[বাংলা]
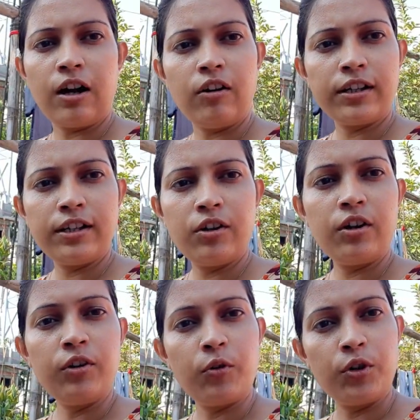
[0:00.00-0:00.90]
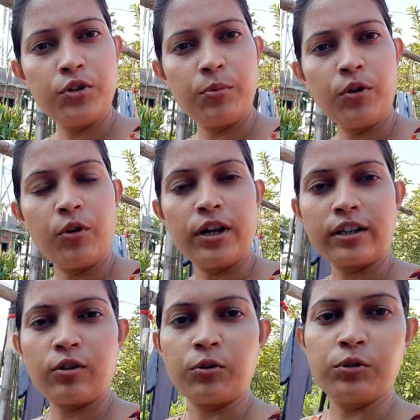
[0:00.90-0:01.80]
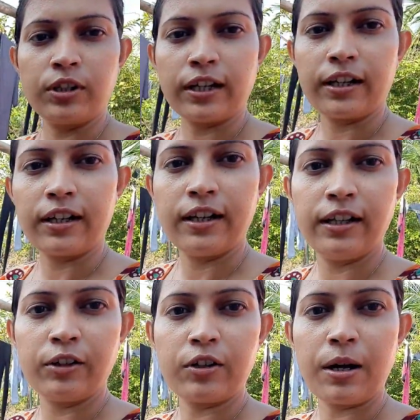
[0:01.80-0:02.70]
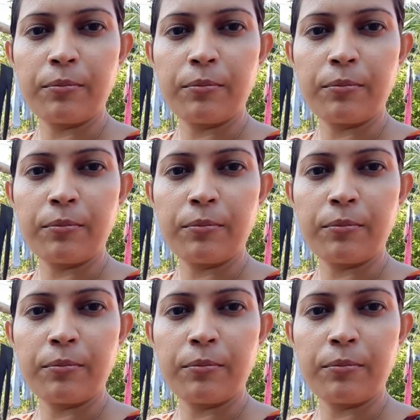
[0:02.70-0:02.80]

না হলে কি হয় ওই সময় অনেকটা রোদ্র থাকে এই দেখো